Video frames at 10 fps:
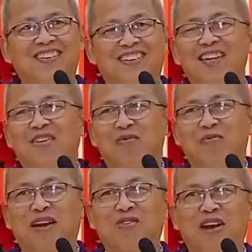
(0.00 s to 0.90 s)
Nindot
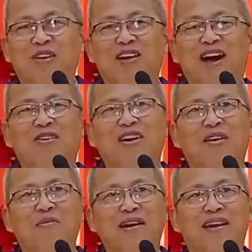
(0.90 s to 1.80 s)
man ang hunahunaon
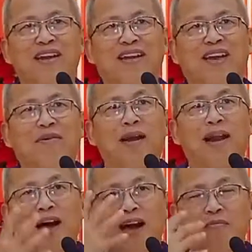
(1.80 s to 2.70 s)
ang madre kay
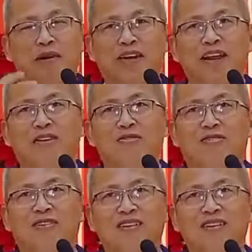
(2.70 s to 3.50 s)
balaan magnaong.